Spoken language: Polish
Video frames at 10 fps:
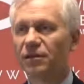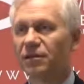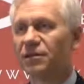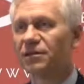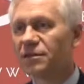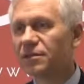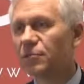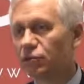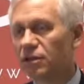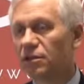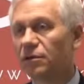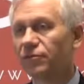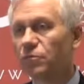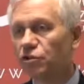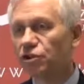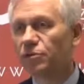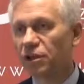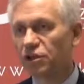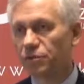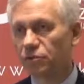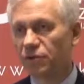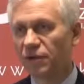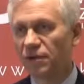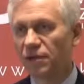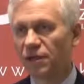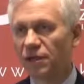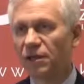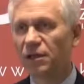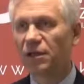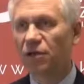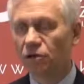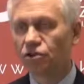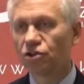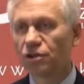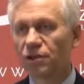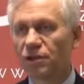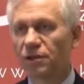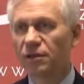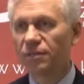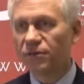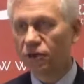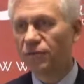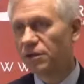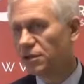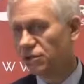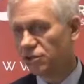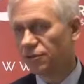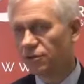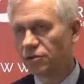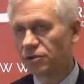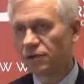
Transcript: e, system podatkowy musi brać pod uwagę koszty wychowania dzieci w rodzinie.